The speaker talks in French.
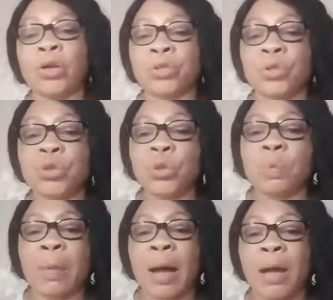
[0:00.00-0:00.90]
je ne suis
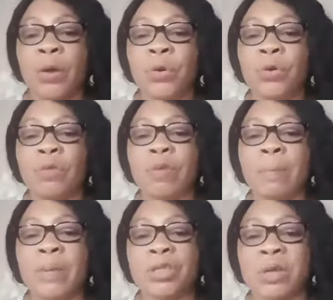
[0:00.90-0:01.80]
pas une
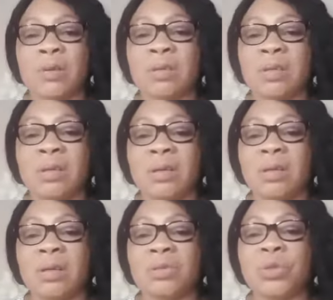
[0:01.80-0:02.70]
femme méchante.
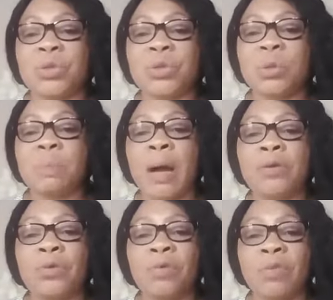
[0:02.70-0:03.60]
Je ne suis pas
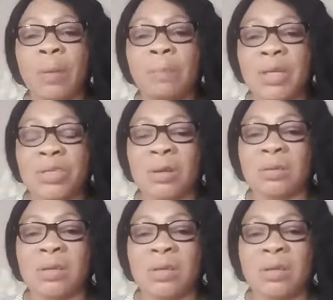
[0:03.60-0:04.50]
une femme
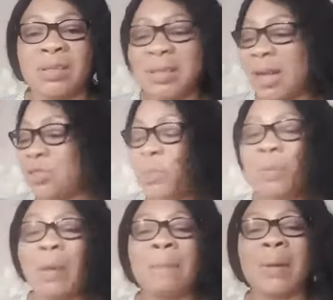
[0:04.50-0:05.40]
méchante. C'est tu
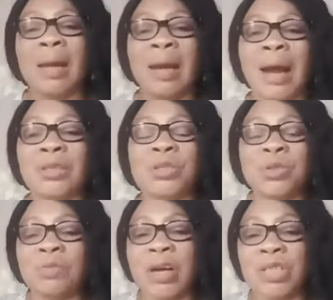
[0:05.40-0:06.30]
peux m'appeler là, je
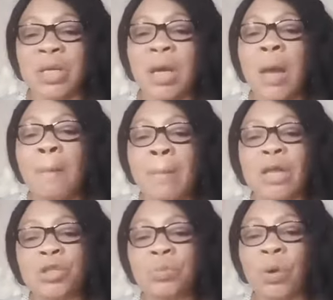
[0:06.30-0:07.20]
suis fâchée,
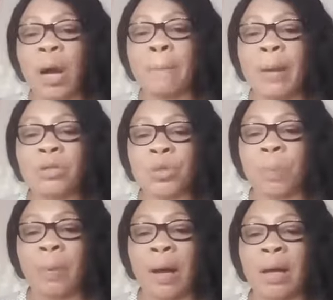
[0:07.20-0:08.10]
mais tu me rappelles, je
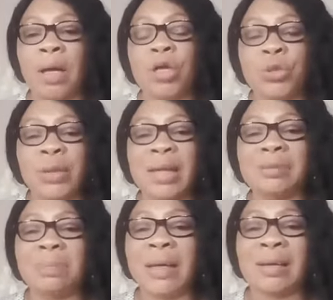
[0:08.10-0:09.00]
prends, je
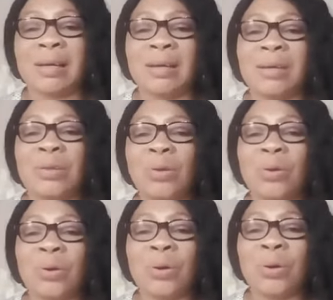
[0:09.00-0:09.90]
t'explique.
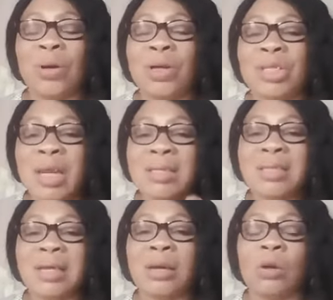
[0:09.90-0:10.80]
Donc euh, j'ai
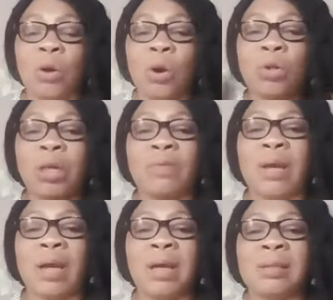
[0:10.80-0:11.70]
dit que on
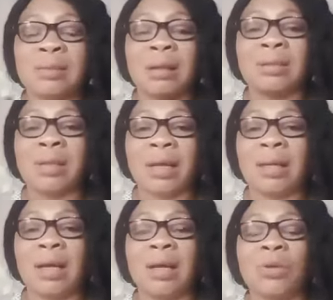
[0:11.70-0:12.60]
devait
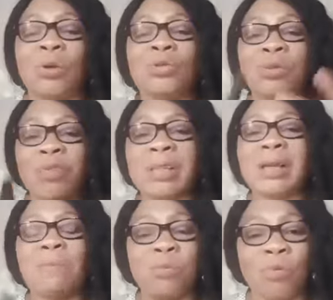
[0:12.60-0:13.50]
s'entraider. Donc je fais
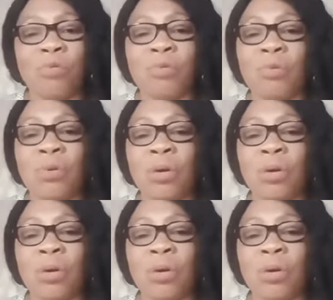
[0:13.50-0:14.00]
ça pour vous.